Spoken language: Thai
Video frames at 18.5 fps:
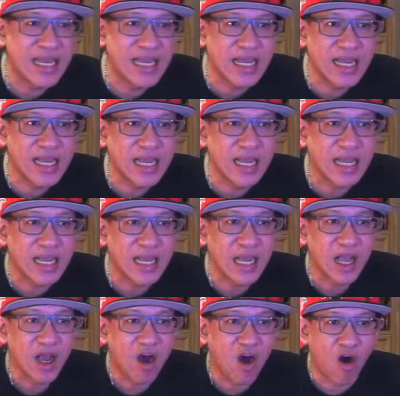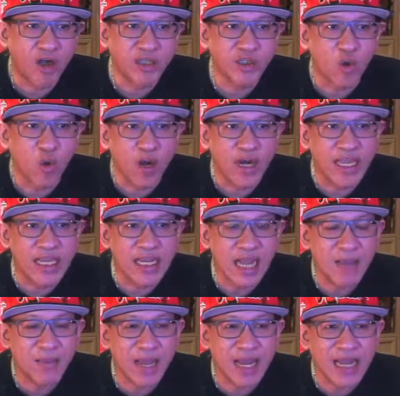ออ๋อตัวนี้
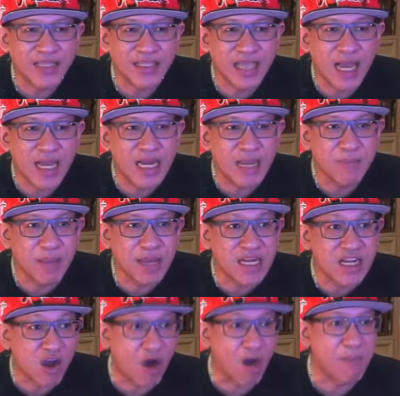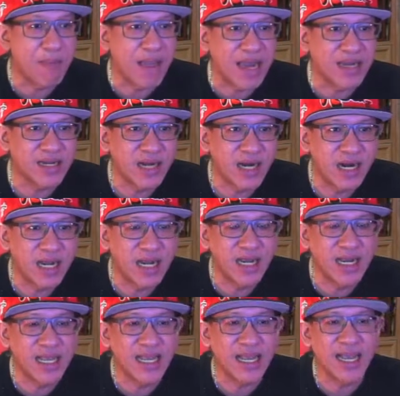นะครับ คาแรคเตอร์นี้เป็นคอมมานเดอ
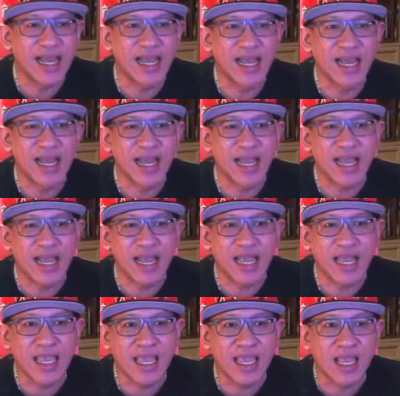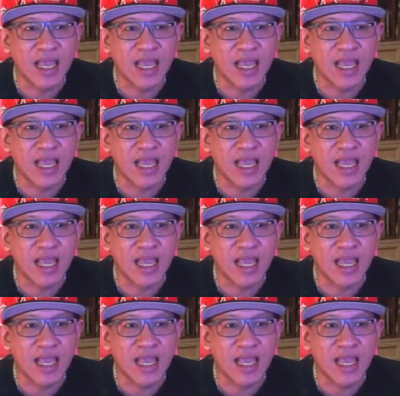ร์เลยเอ้ย